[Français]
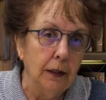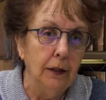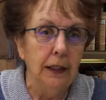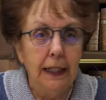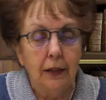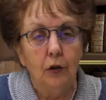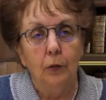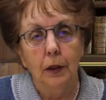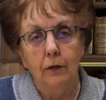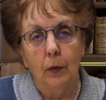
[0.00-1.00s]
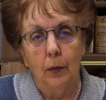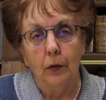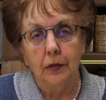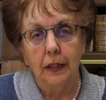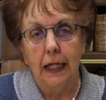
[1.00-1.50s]
L'inaccompli va
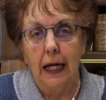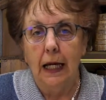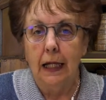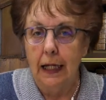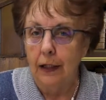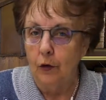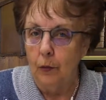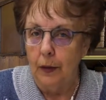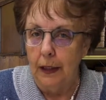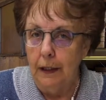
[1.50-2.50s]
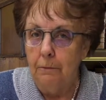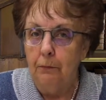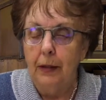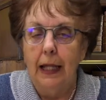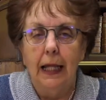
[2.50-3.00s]
passer à l'accompli,
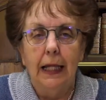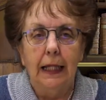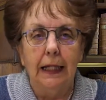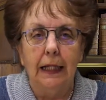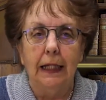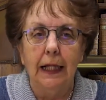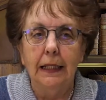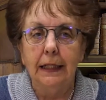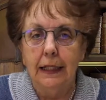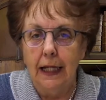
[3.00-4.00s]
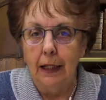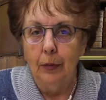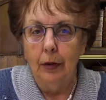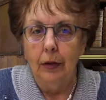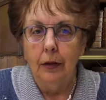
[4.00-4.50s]
et les
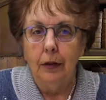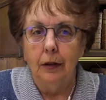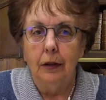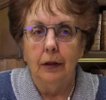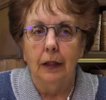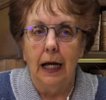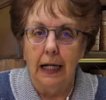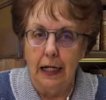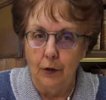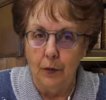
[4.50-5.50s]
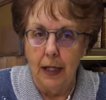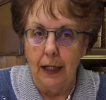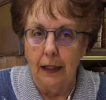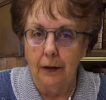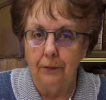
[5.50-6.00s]
ténèbres à la lumière,